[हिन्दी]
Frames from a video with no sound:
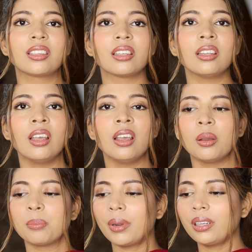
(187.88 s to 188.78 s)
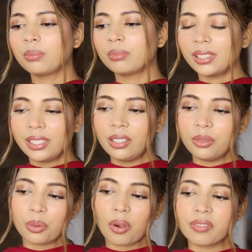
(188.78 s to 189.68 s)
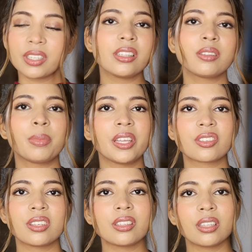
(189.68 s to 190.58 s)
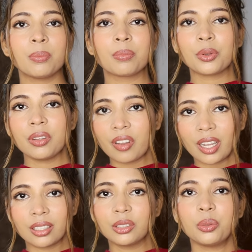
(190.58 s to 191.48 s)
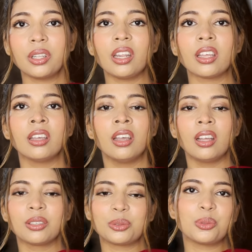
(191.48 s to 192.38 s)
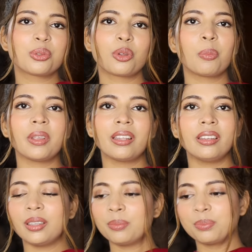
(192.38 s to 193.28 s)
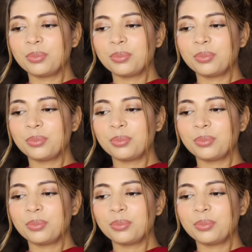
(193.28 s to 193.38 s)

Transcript: एक दिन बट ये ट्रॉफ़ीज़ बेचने से कोई फ़ायदा थोड़ी ना है दो सौ रुपये के लिए